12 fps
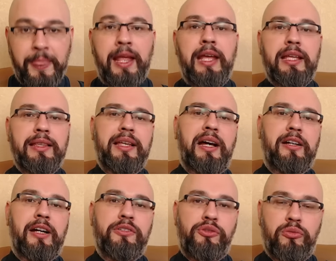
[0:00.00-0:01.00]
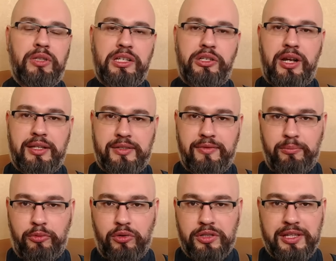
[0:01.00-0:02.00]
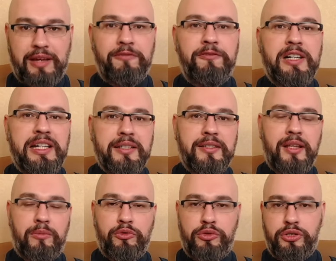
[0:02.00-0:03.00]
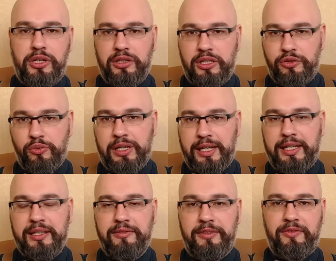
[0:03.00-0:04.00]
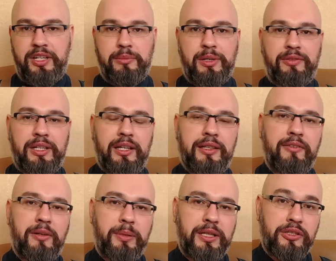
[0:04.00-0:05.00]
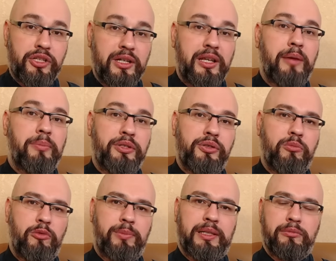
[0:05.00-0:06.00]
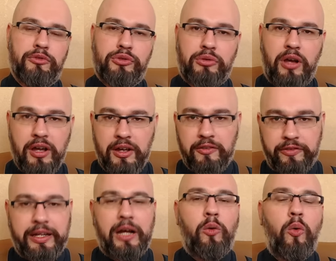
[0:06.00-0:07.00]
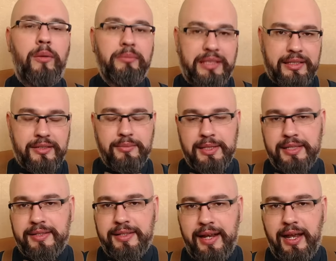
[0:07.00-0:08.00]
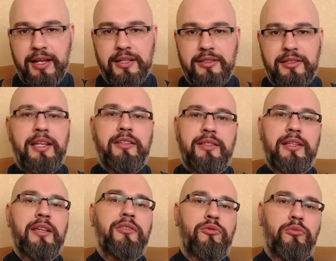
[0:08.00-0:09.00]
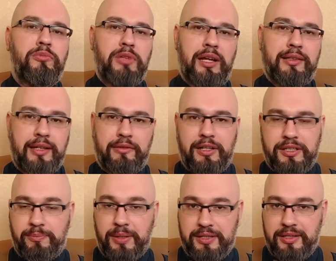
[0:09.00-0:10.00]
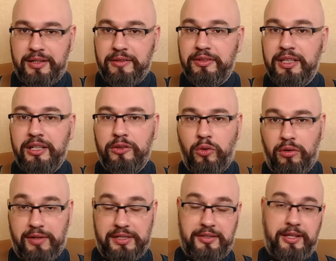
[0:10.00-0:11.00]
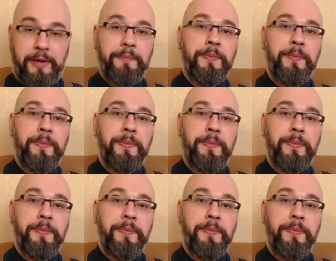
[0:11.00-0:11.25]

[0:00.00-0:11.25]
Итак, хочу начать с вопроса выезда мужчин из Украины во время военного положения. Почему? Потому что в каком-то смысле здесь есть у меня для вас позитивные новости.